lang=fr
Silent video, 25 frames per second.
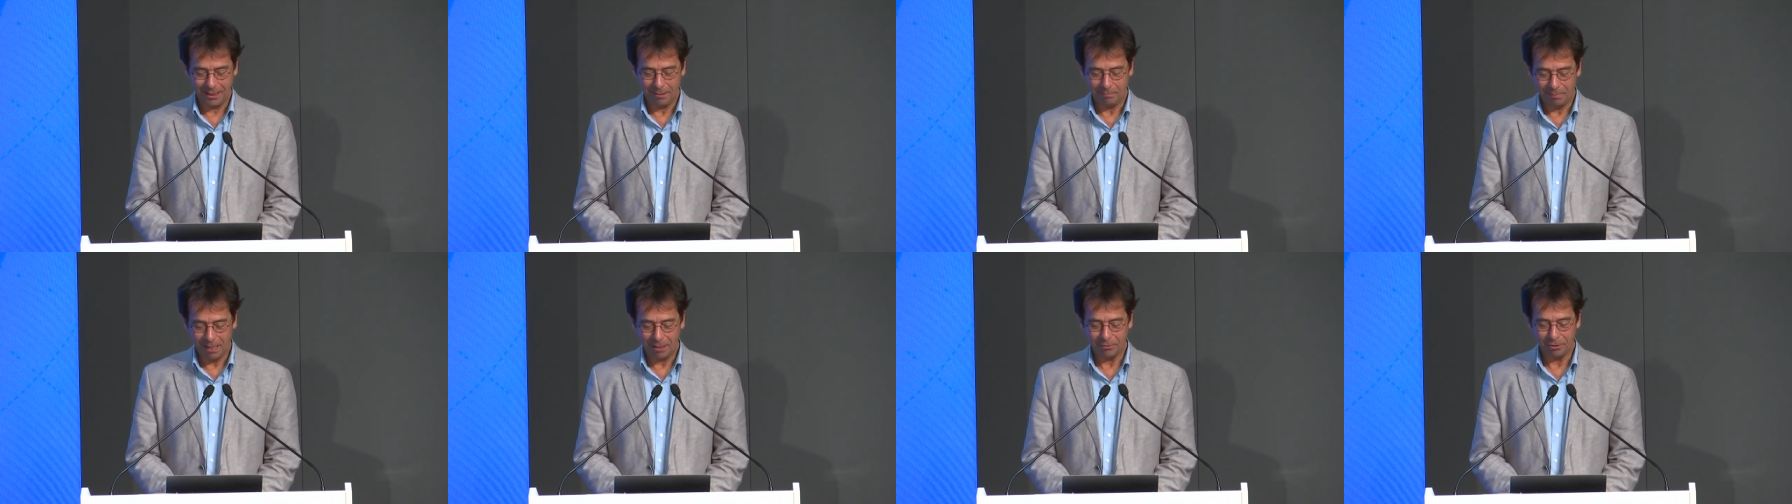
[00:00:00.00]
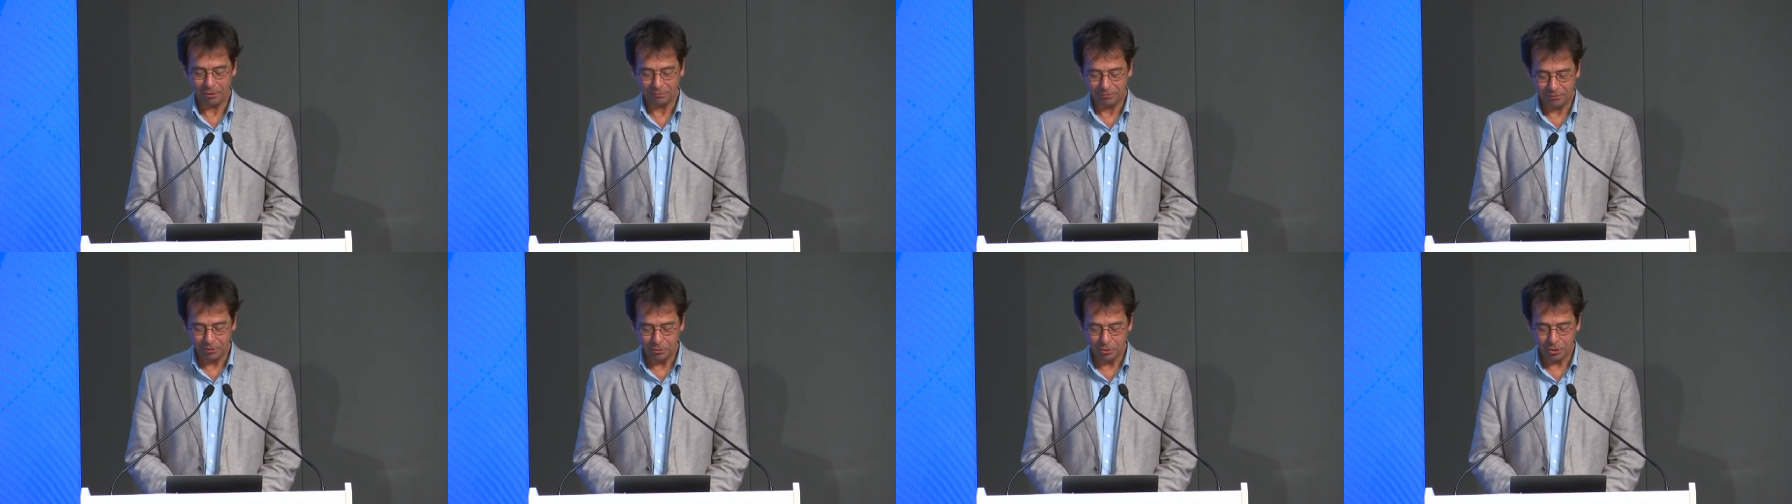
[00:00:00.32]
en ce
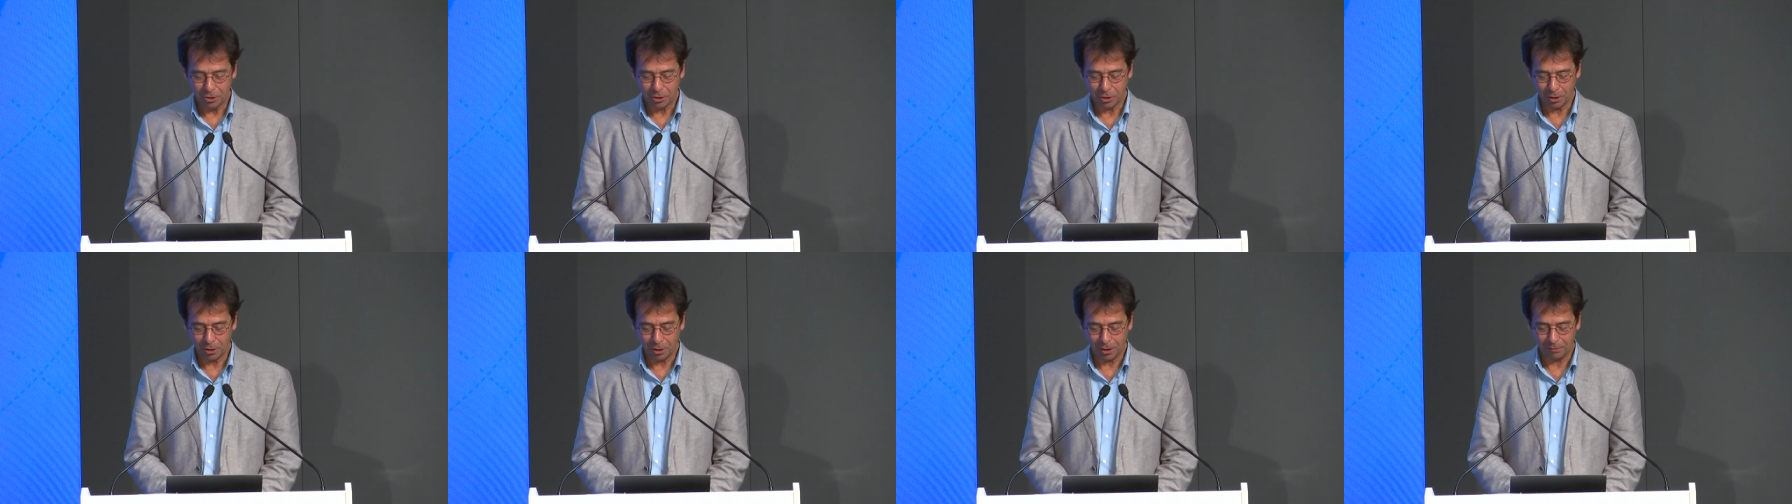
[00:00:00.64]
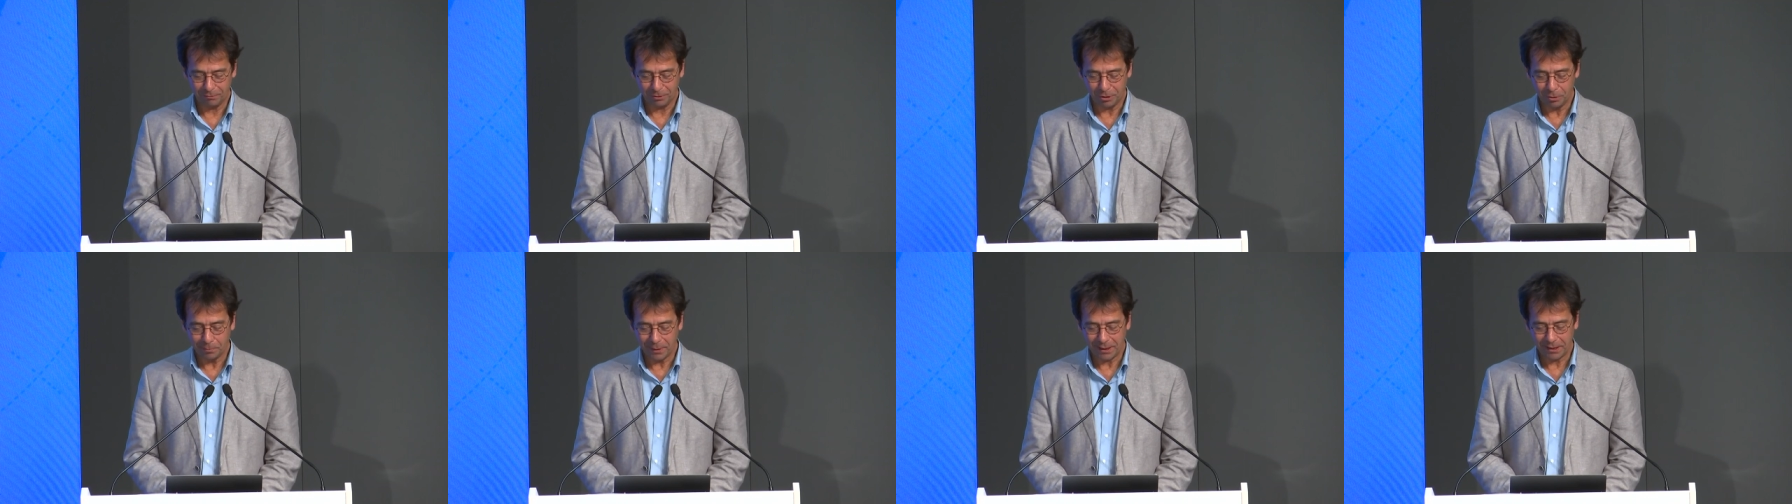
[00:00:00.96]
qui concerne le
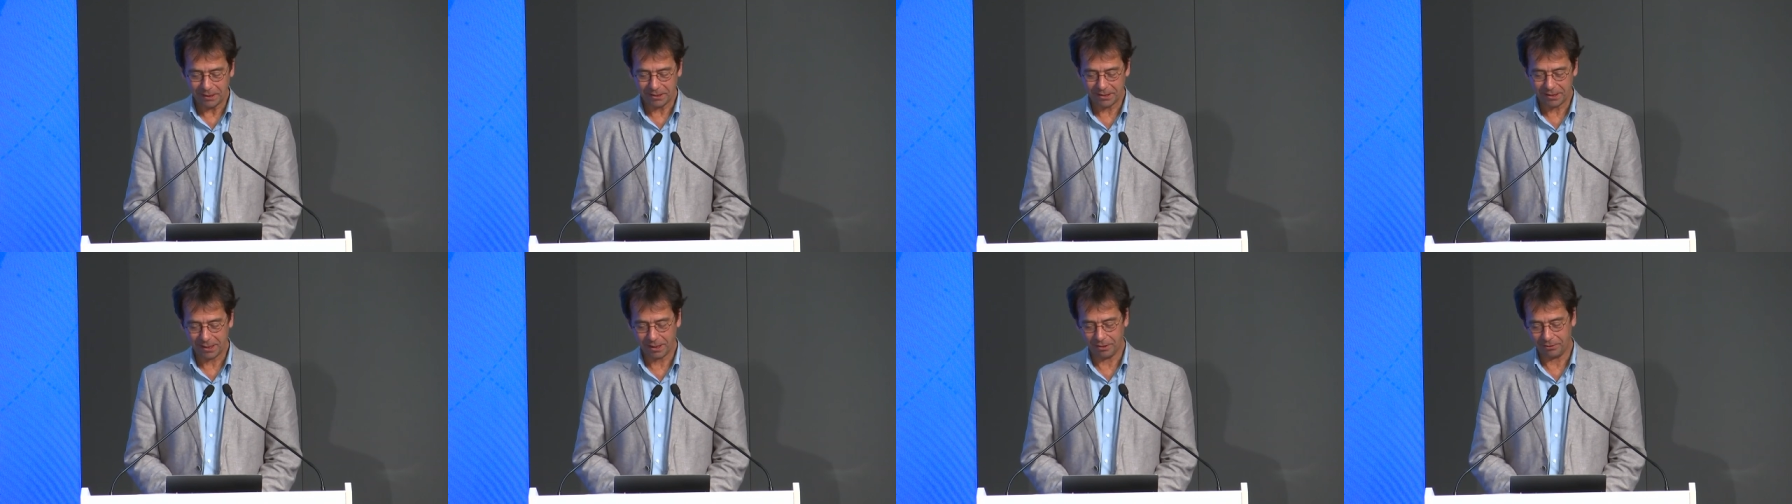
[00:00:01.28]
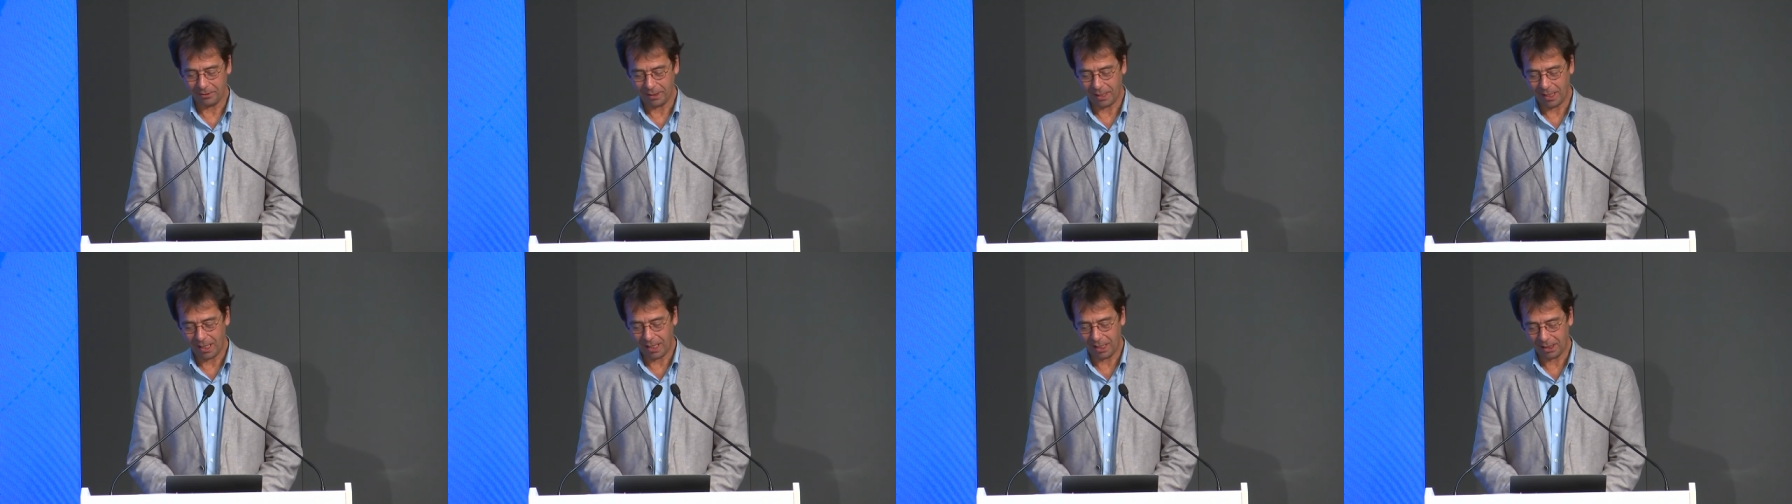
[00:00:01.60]
futur
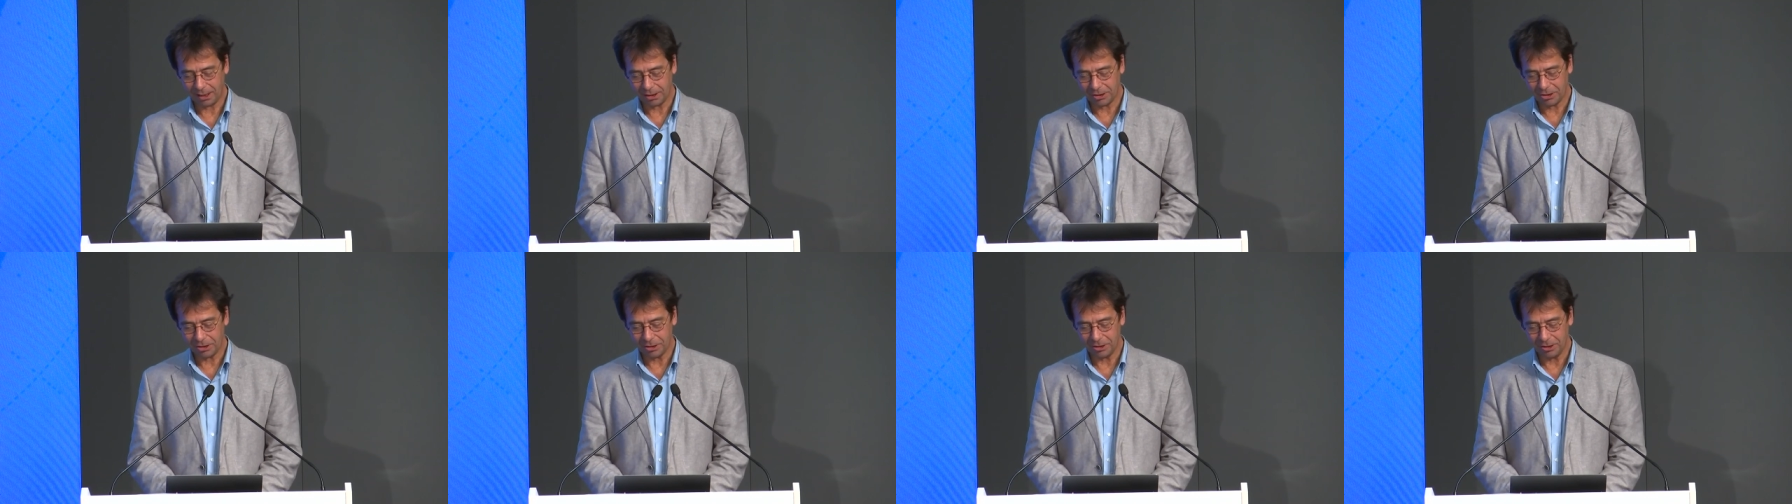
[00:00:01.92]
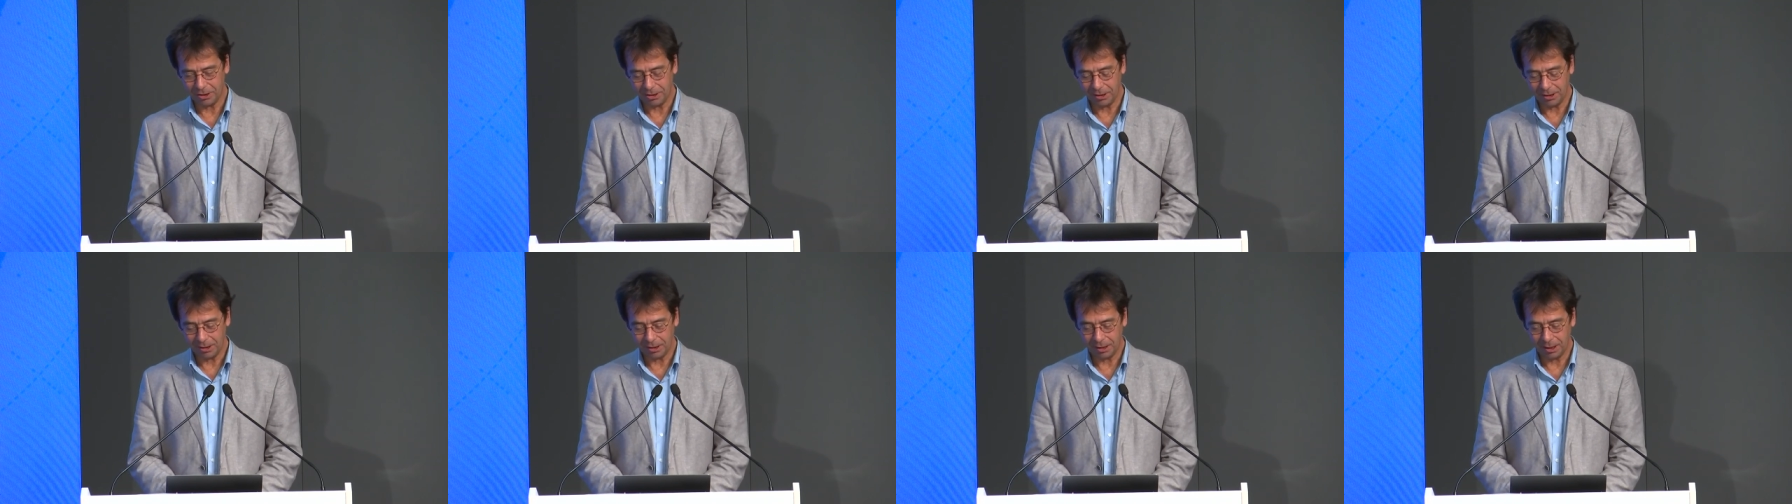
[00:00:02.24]
de l'action
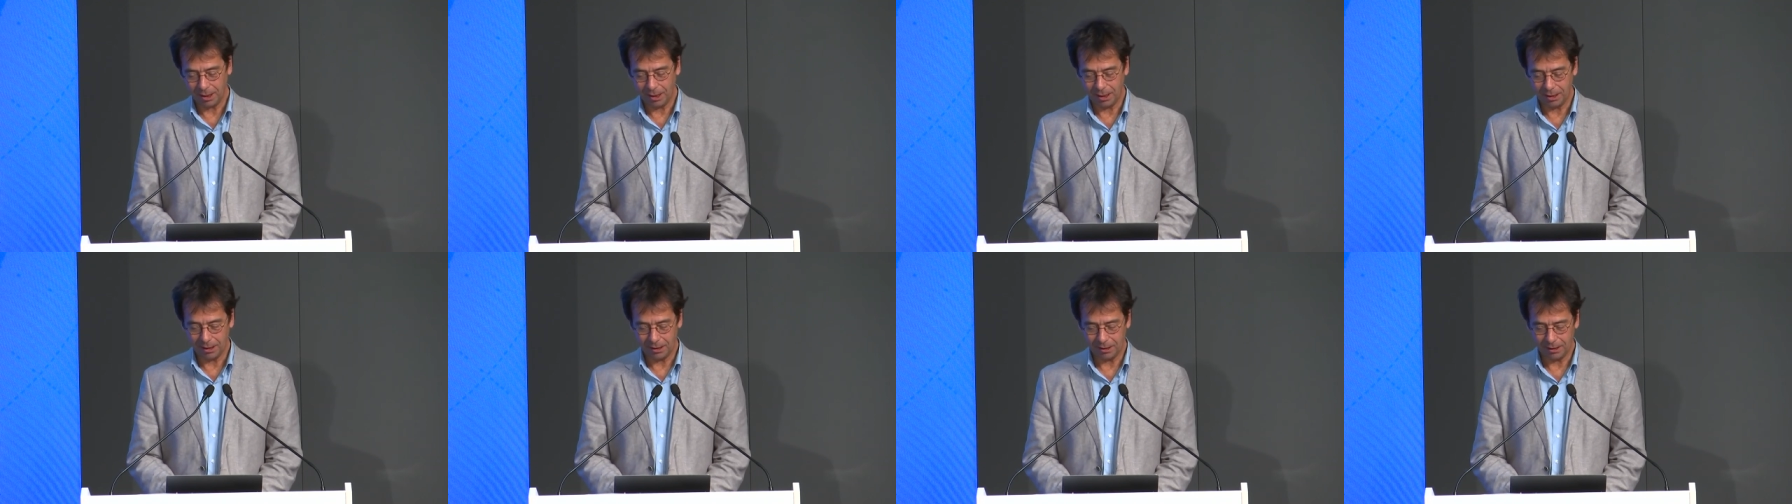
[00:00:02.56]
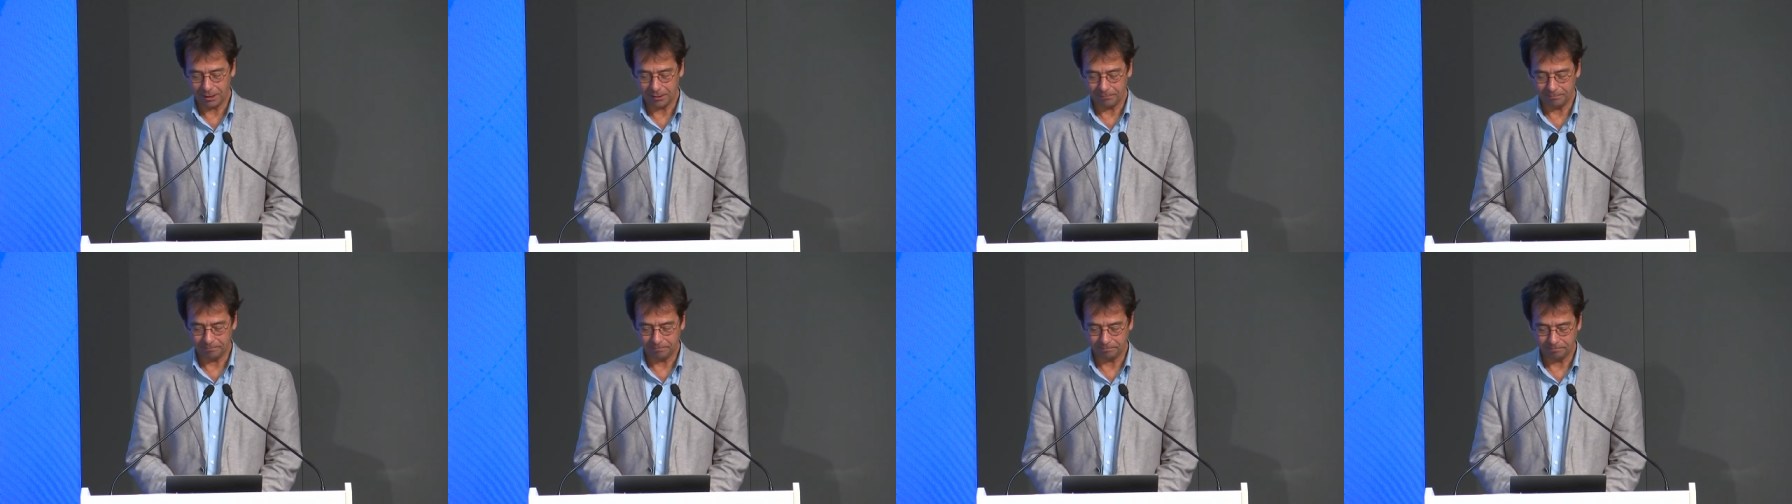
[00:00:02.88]

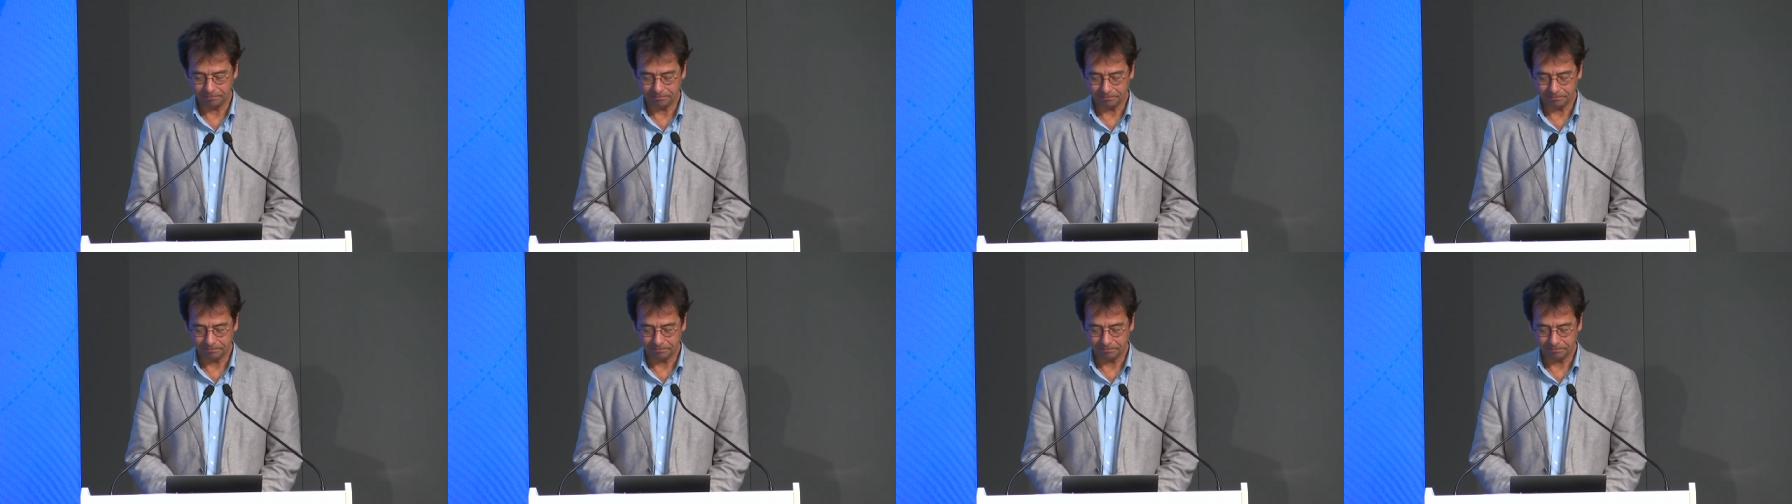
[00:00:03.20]
humanitaire